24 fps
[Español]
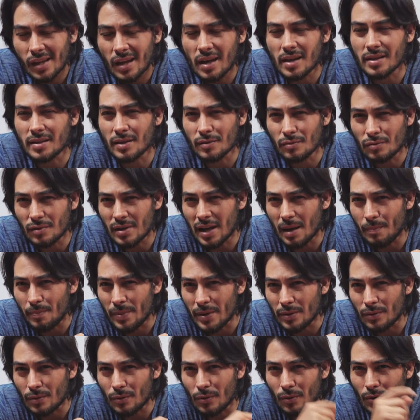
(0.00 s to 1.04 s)
Ese es un
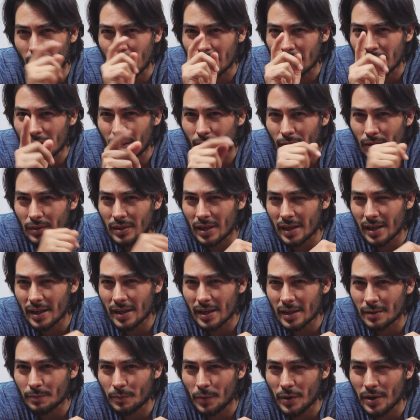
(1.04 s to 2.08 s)
capítulo que te
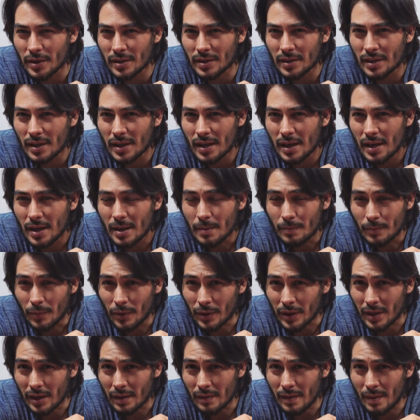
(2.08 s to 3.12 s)
contaré después
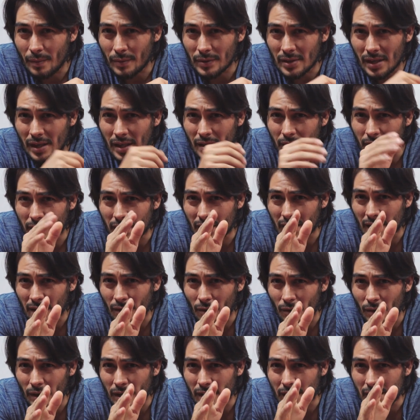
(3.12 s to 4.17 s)
porque vamos a
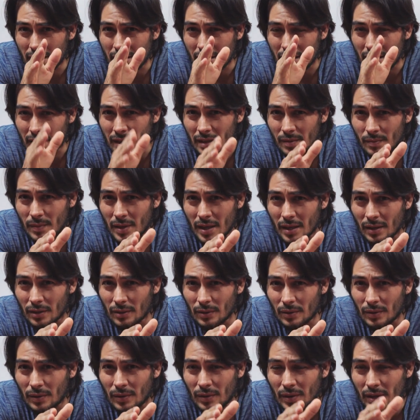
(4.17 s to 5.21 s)
dividirlo en
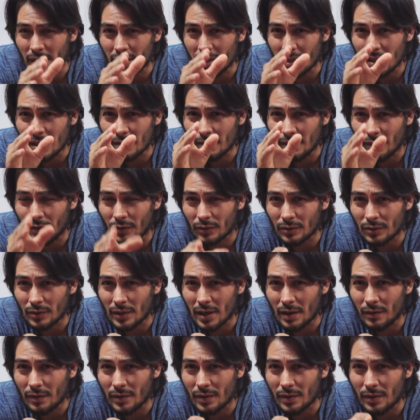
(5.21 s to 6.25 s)
rendimiento, en temas
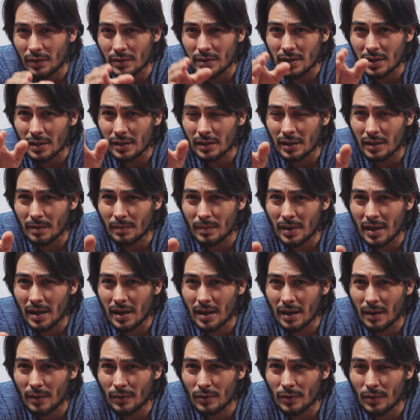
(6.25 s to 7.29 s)
fotográficos y en tema
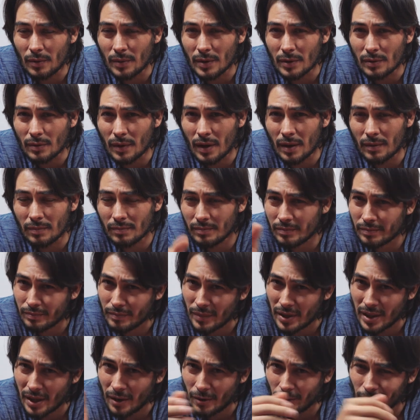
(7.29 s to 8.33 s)
audiovisual,
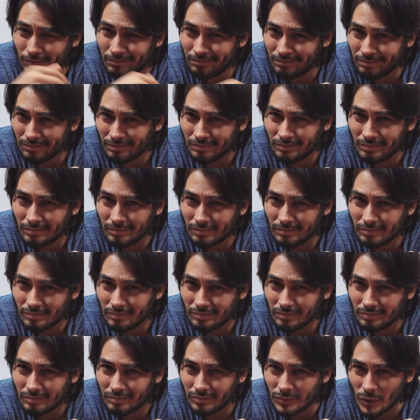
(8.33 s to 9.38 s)
video.
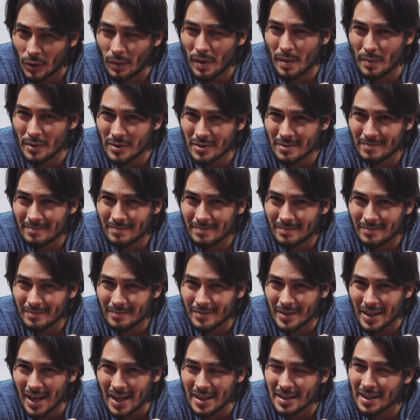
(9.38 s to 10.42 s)
Nos vemos.
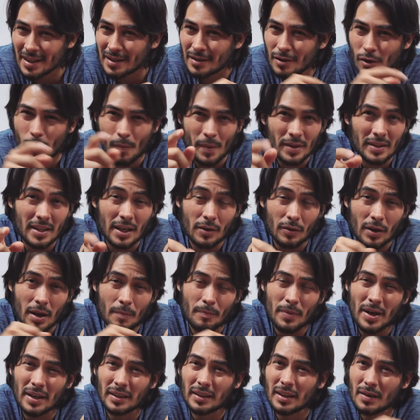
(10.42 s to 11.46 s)
Gracias. Comentario en
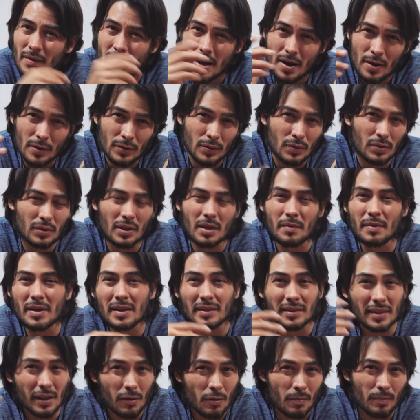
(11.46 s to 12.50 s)
la parte abajo,
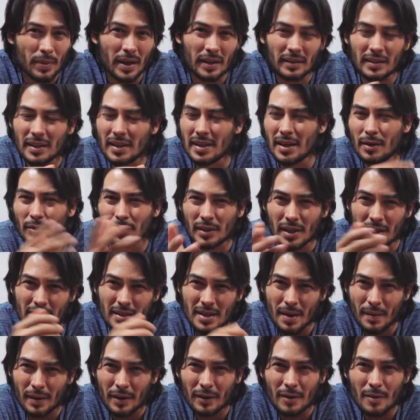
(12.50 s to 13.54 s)
suscribirse, compartir. Ya ustedes
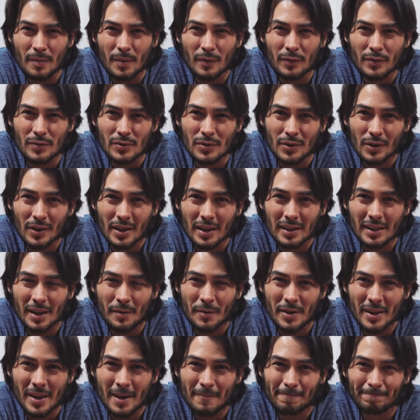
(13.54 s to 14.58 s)
saben cómo funciona esta
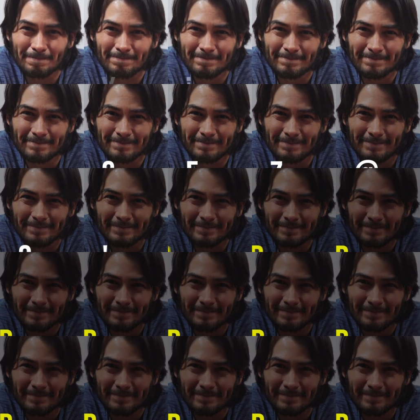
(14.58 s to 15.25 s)
vida.